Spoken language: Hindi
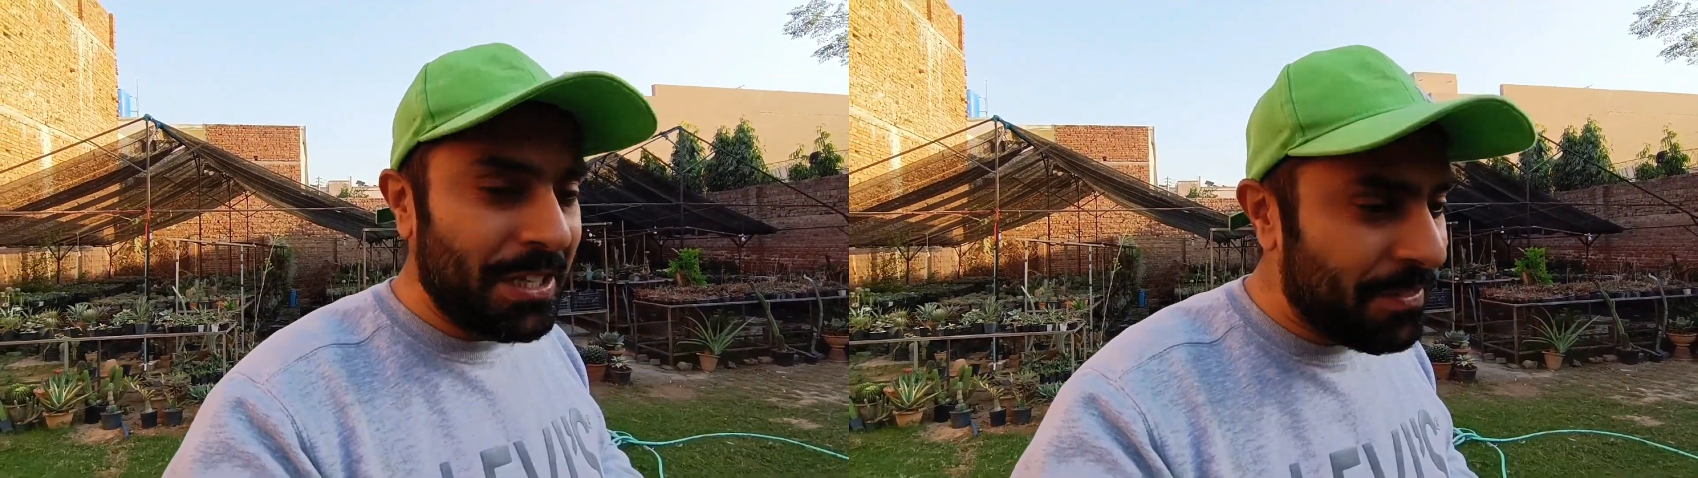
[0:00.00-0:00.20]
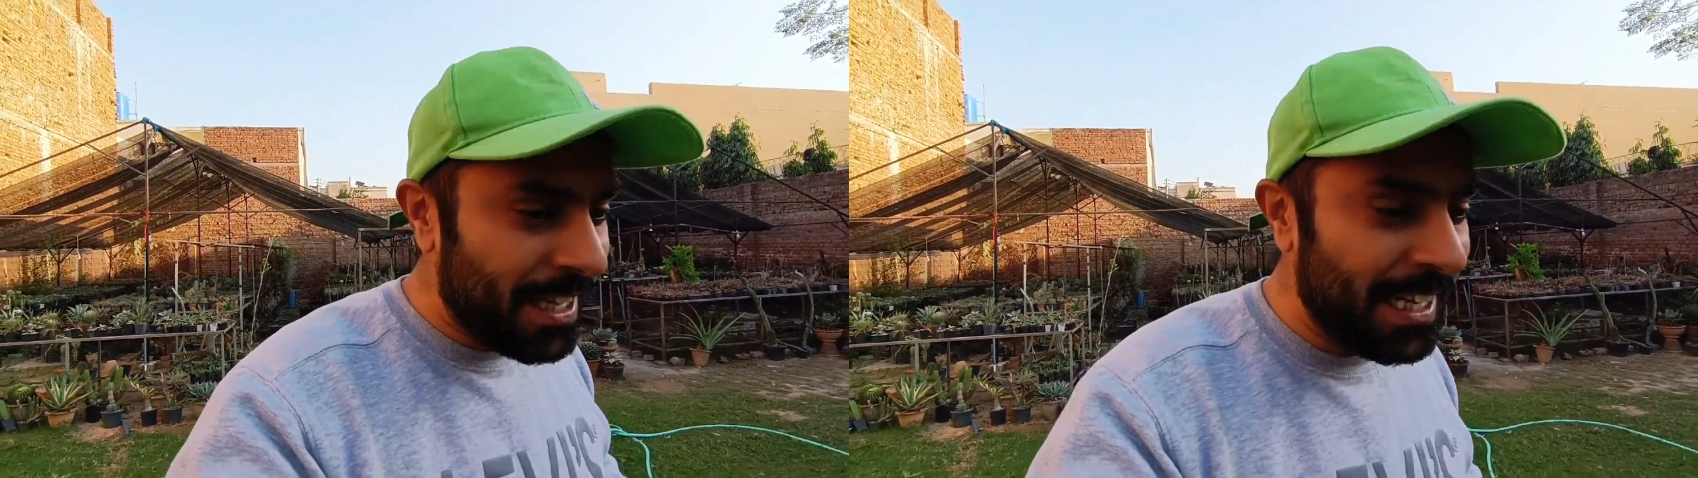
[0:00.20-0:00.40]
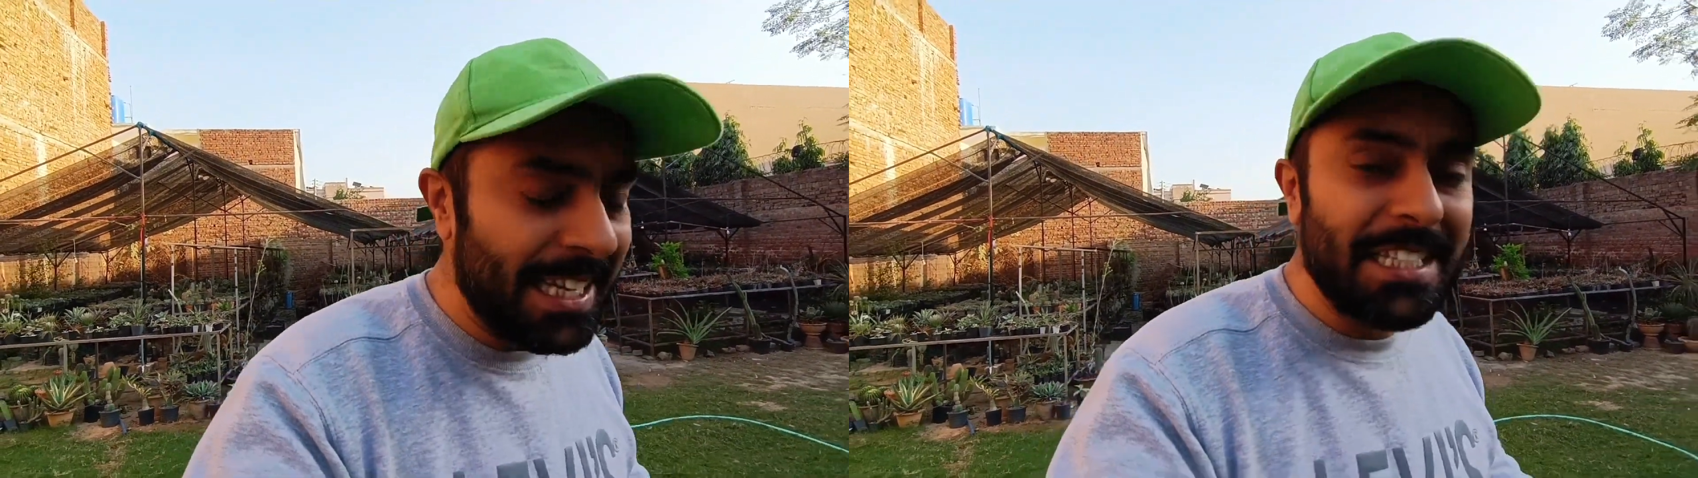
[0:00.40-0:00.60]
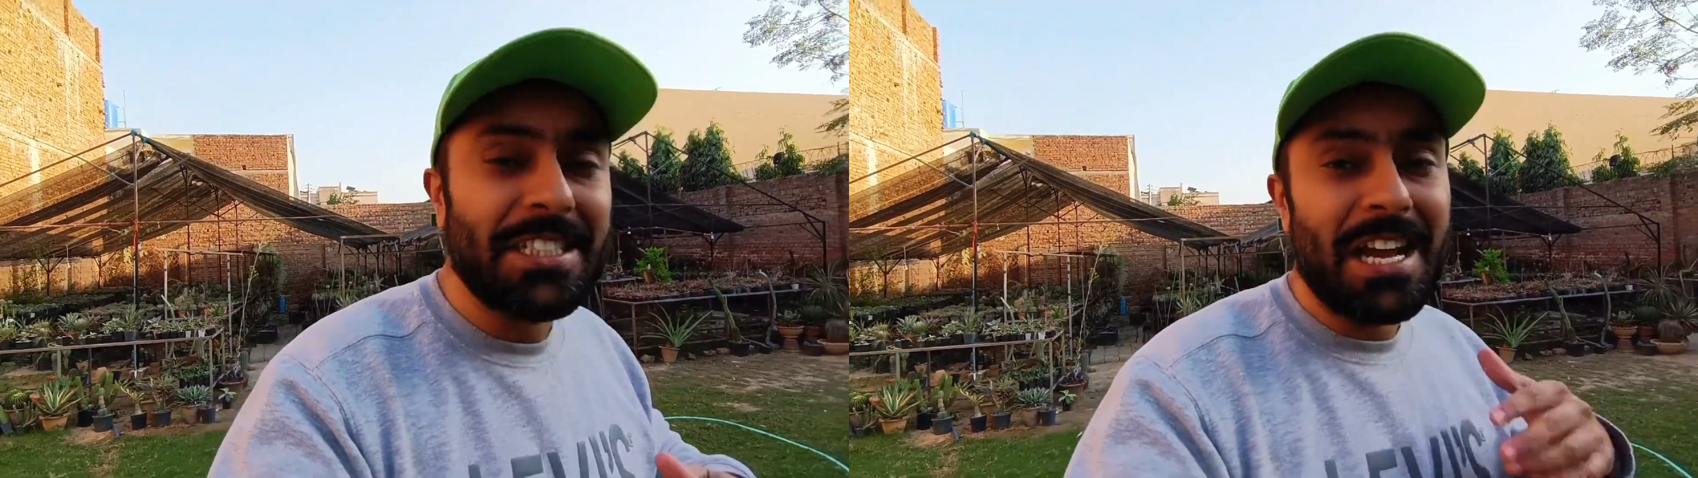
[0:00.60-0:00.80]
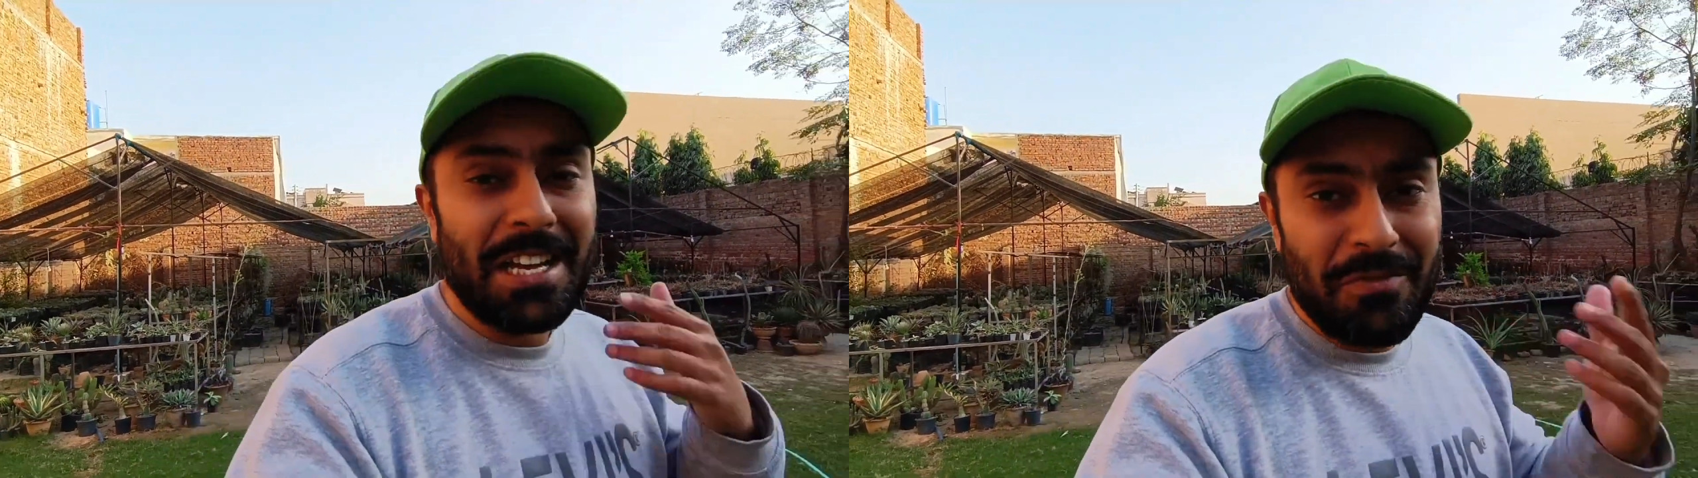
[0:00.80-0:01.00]
शिफ्ट करनी है
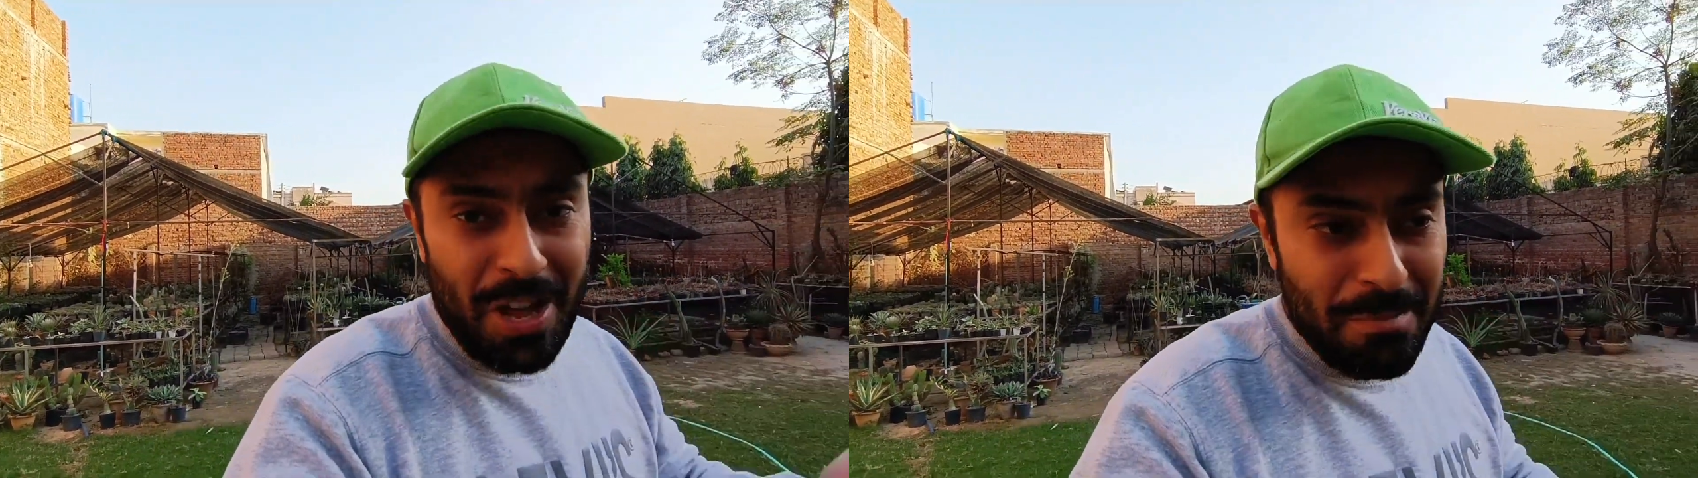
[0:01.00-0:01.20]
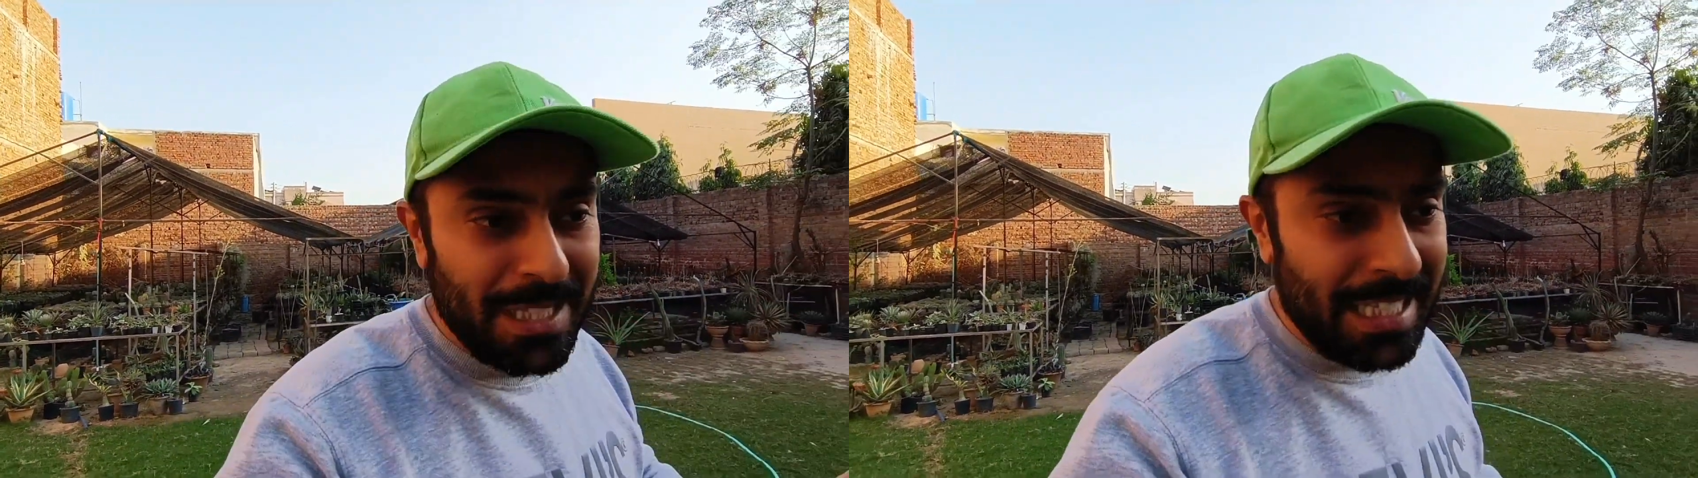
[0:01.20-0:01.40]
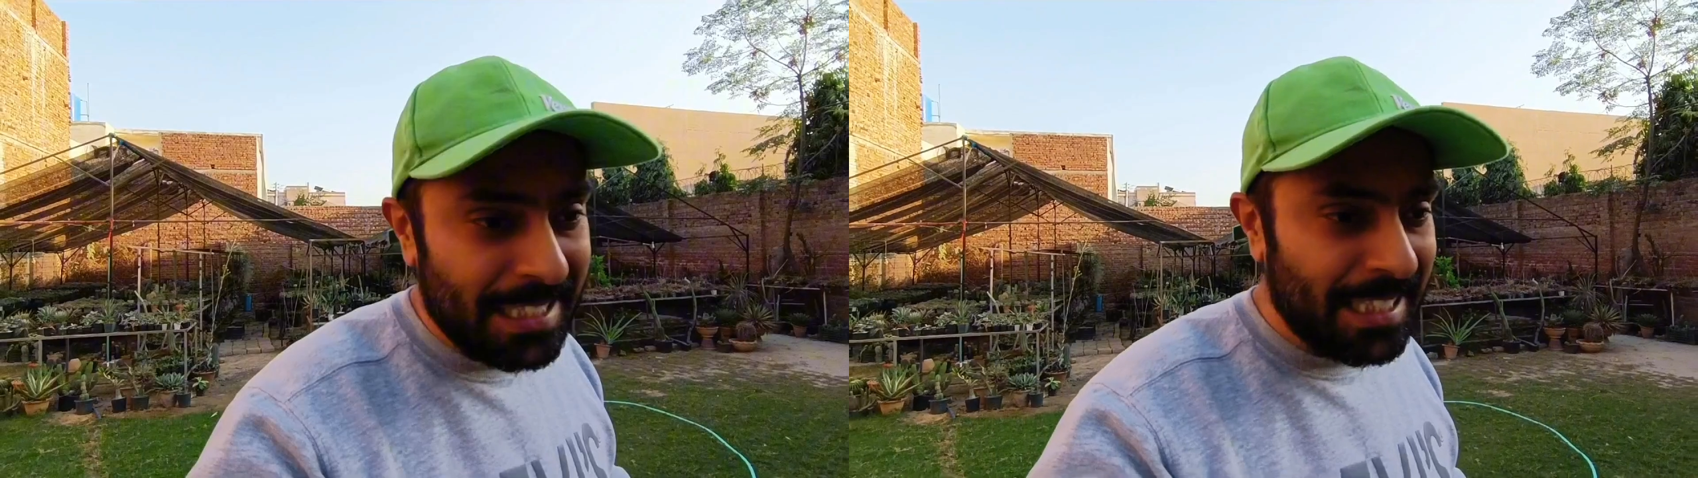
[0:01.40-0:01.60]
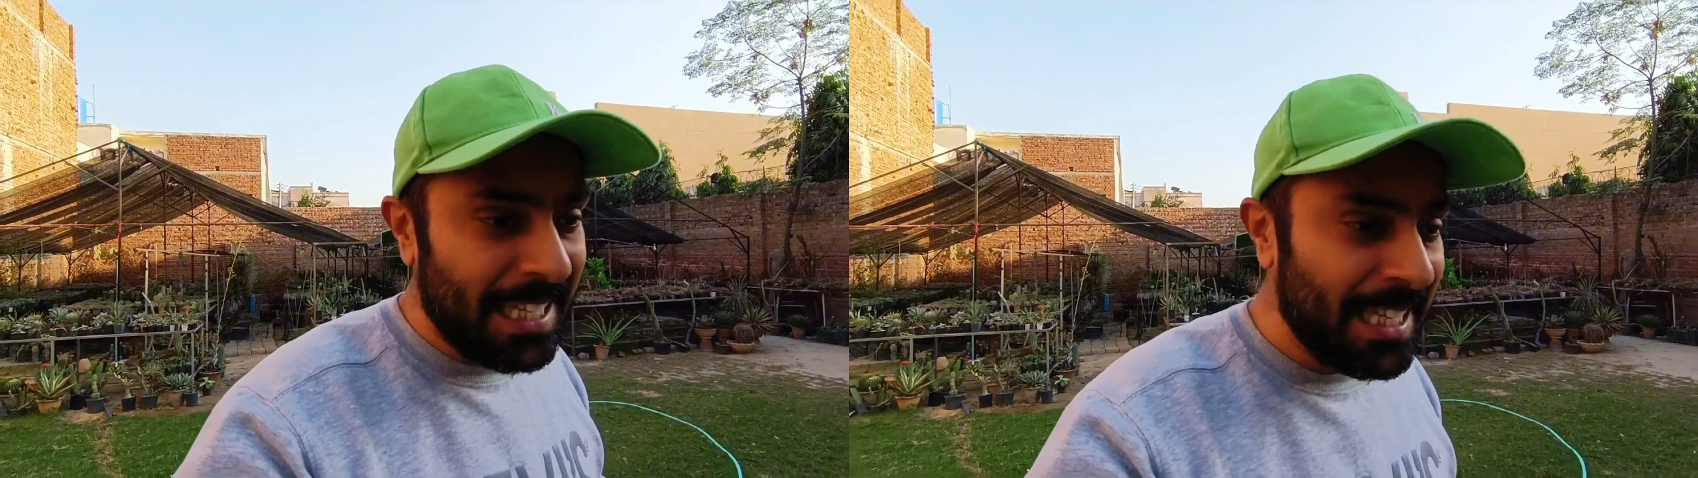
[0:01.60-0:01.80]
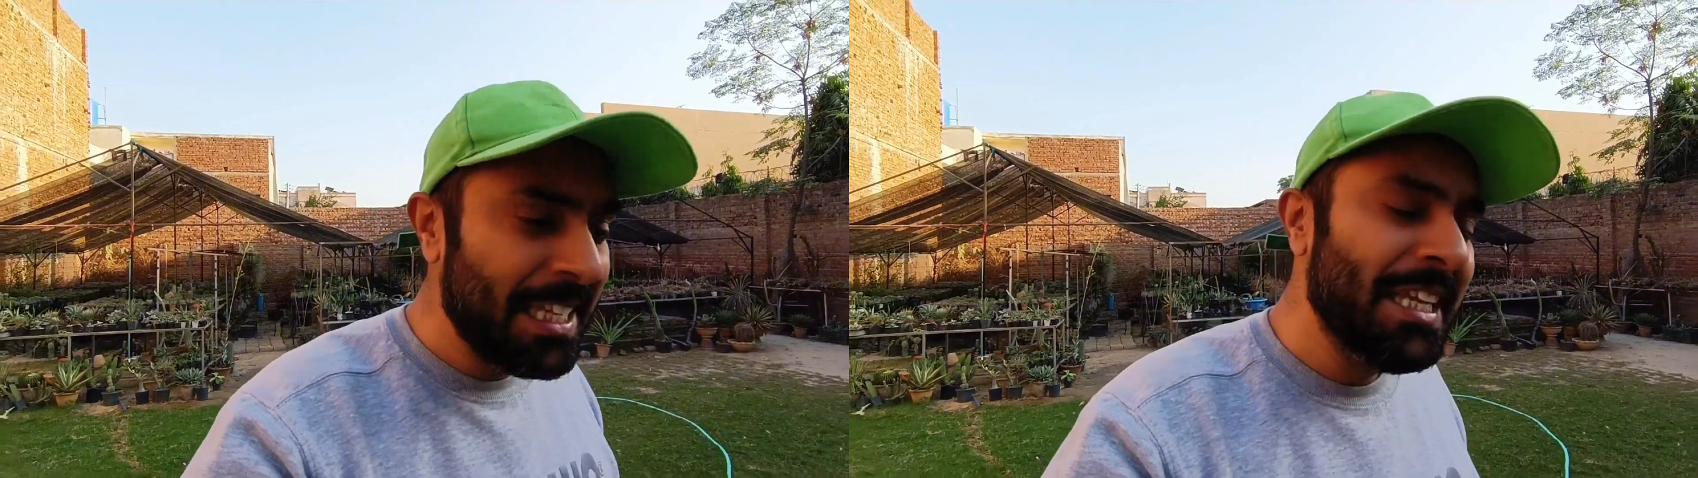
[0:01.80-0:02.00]
जाके वहाँ पे देखते
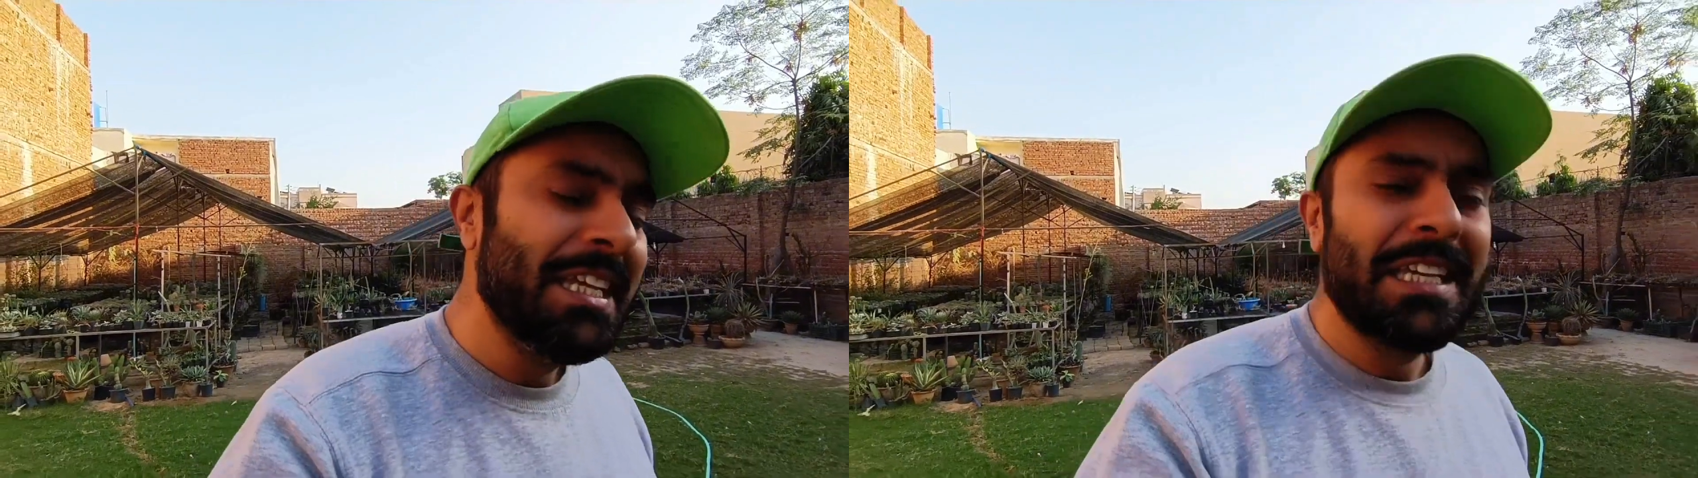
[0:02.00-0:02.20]
हैं